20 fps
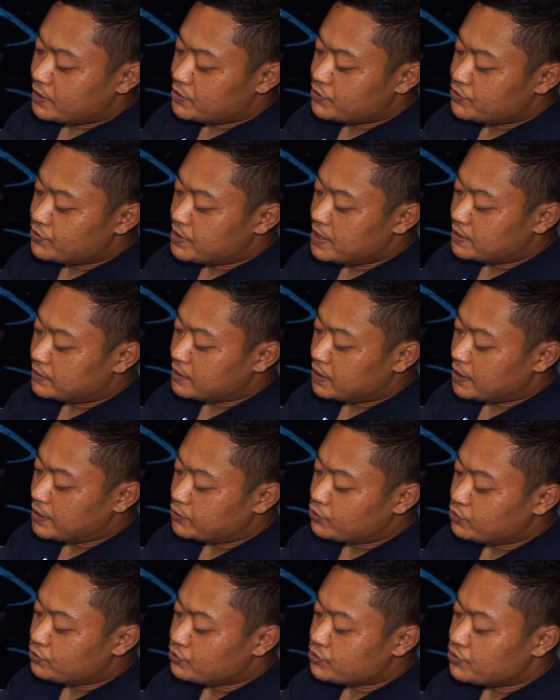sudah
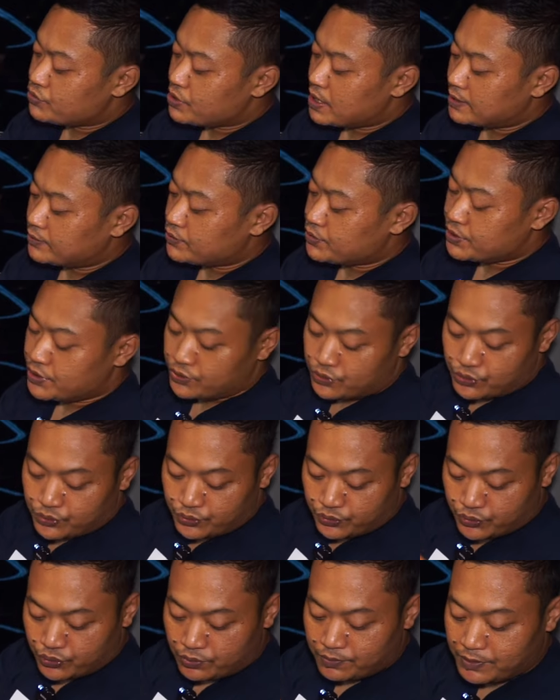terhitung 700 itu
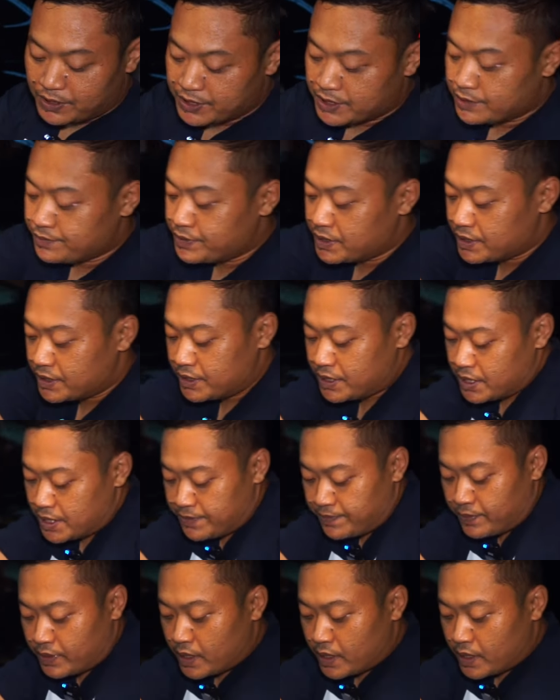untuk bersih-bersih